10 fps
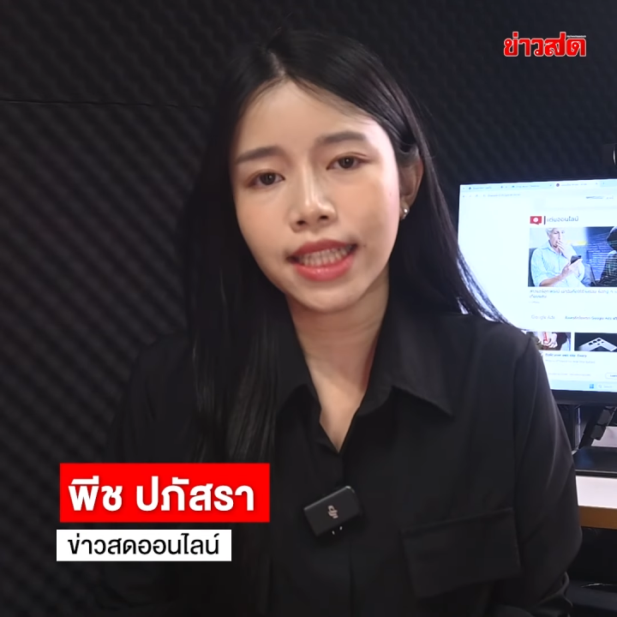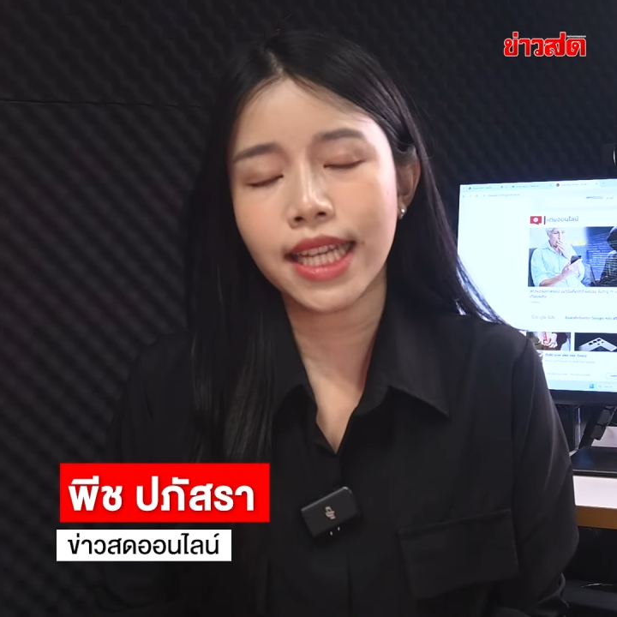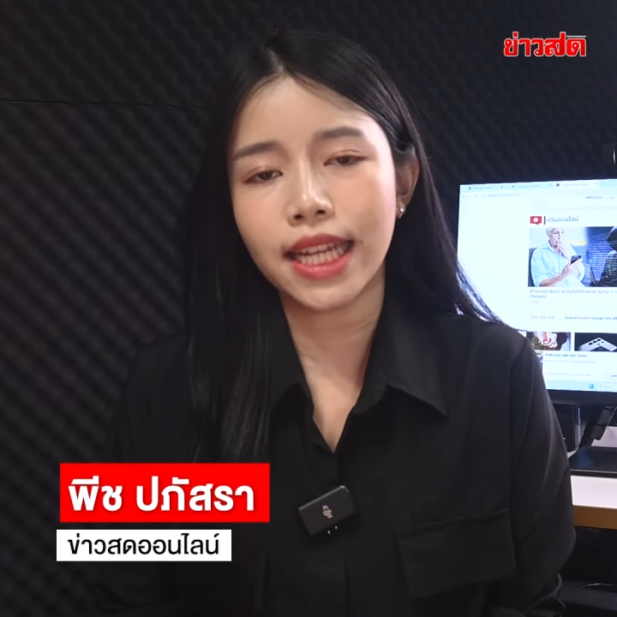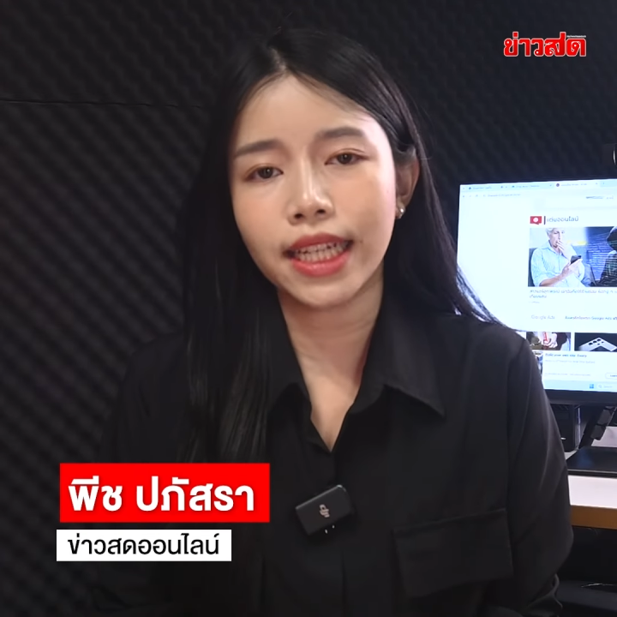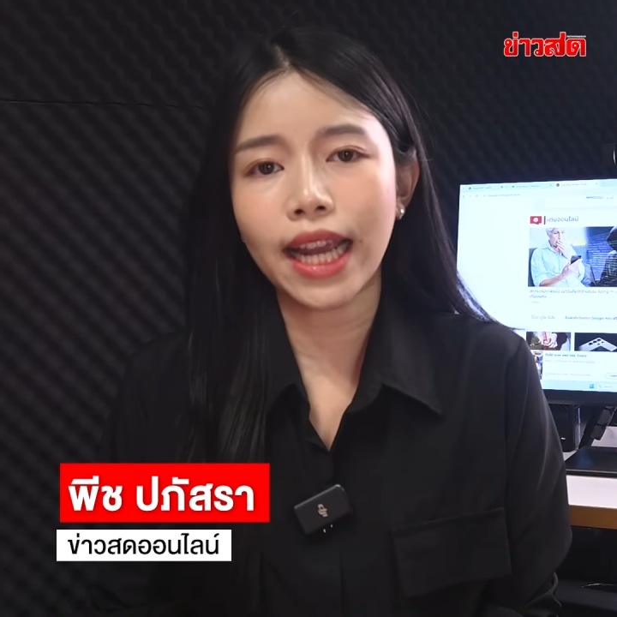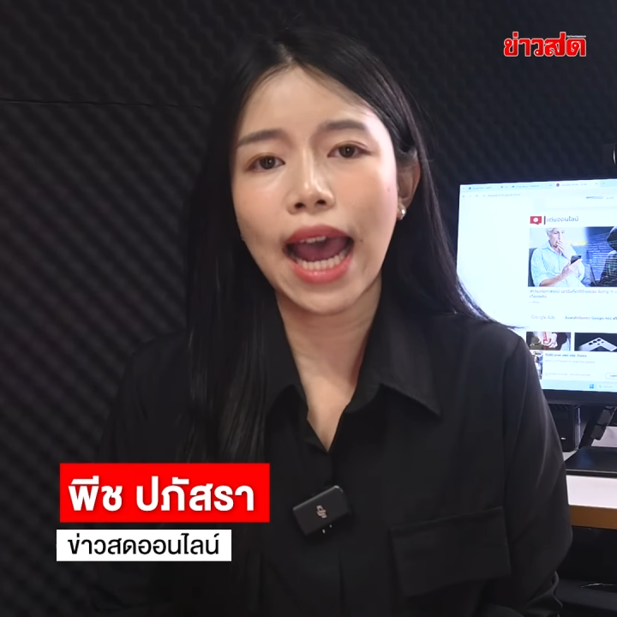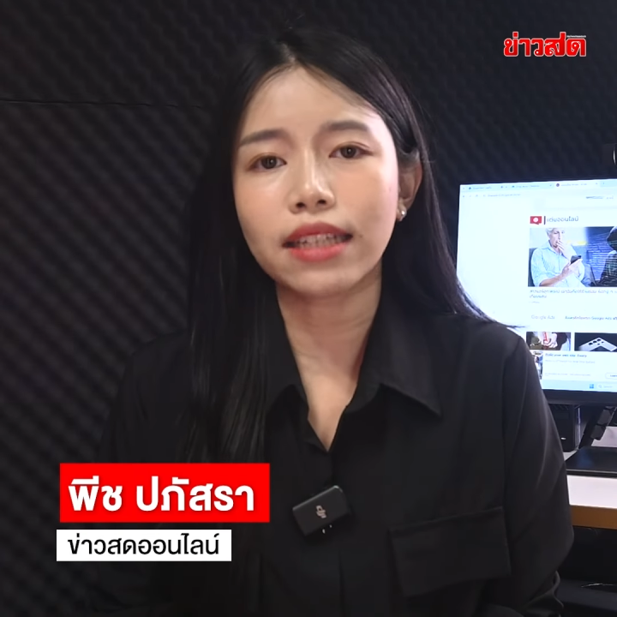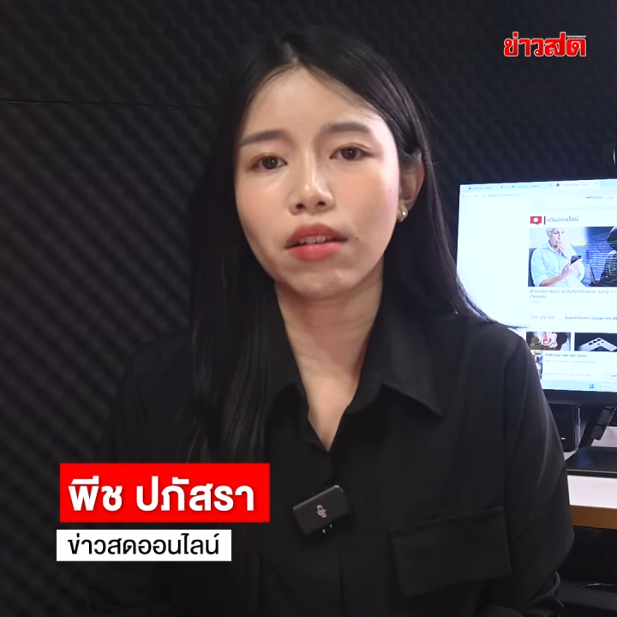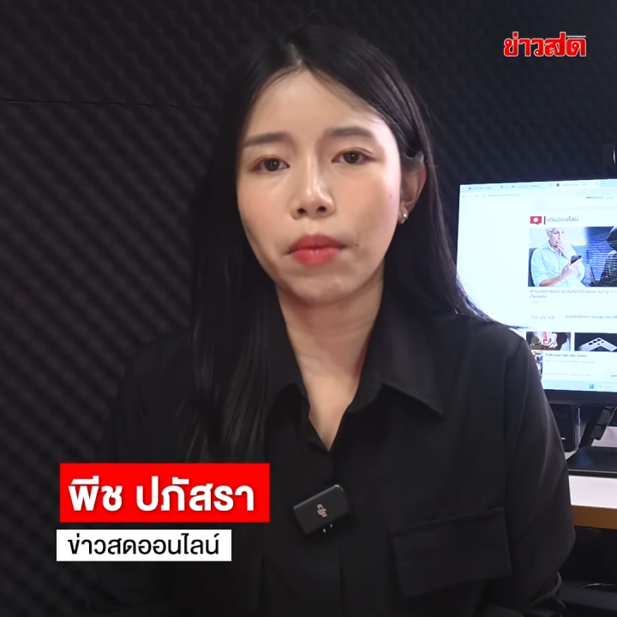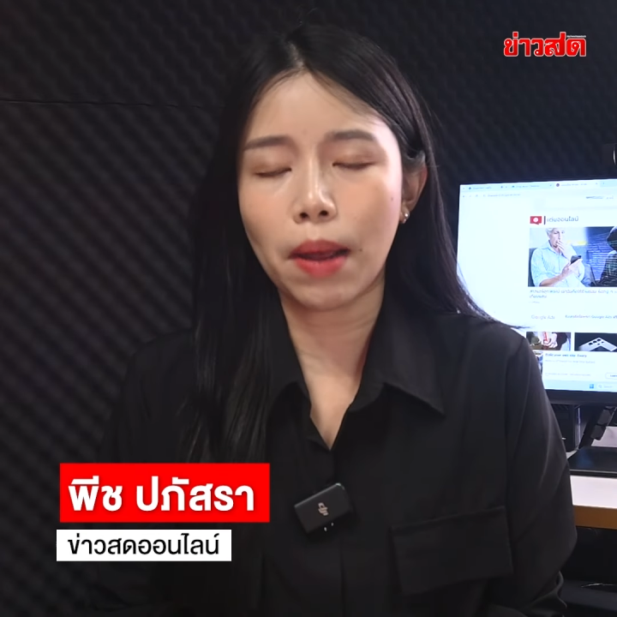ริง ๆ นะคะ
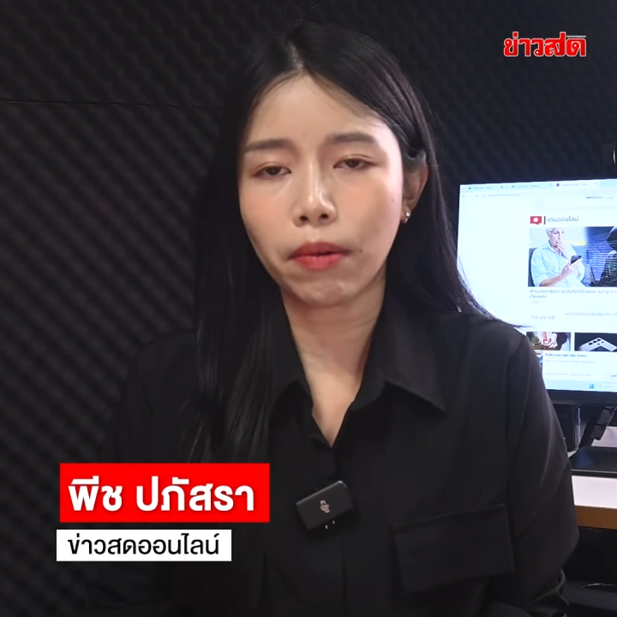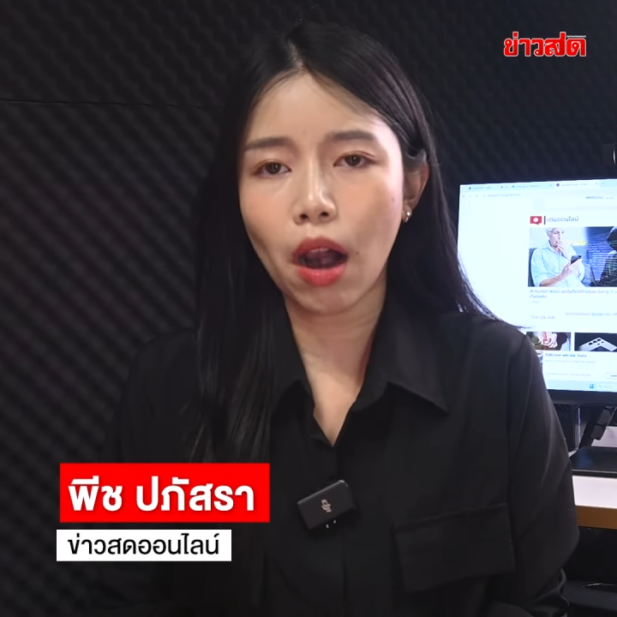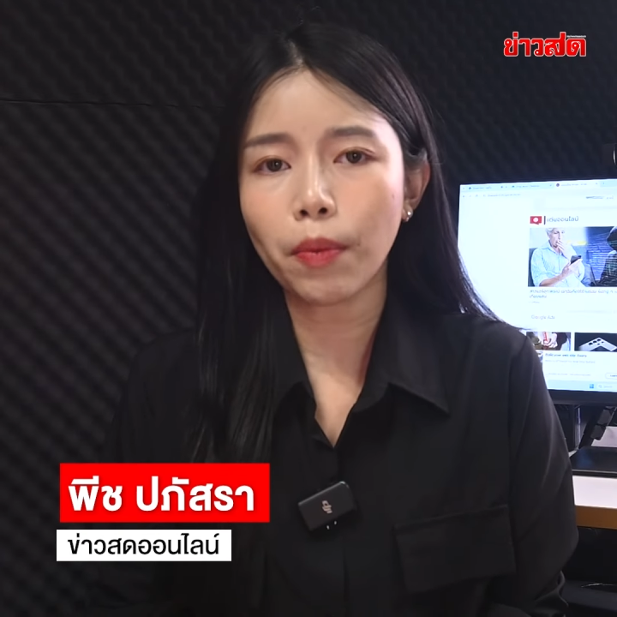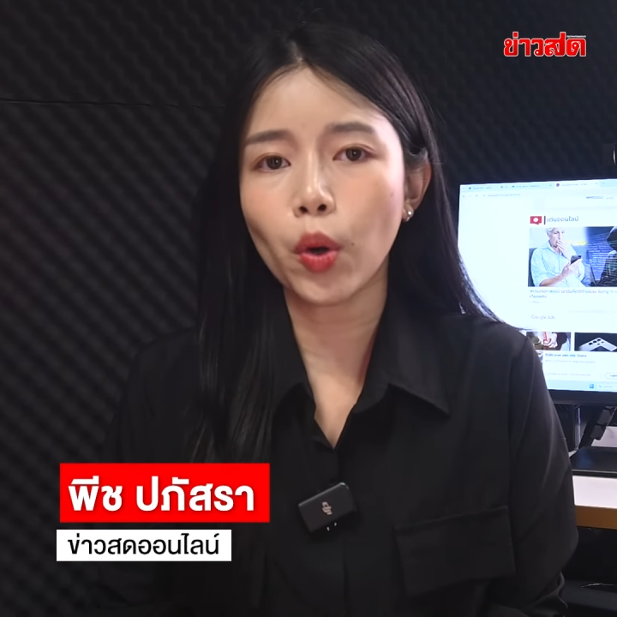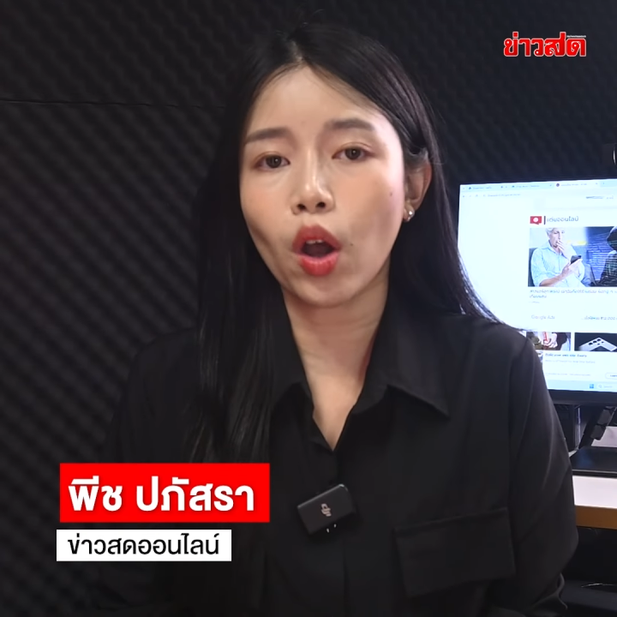สำหรับครอบครัว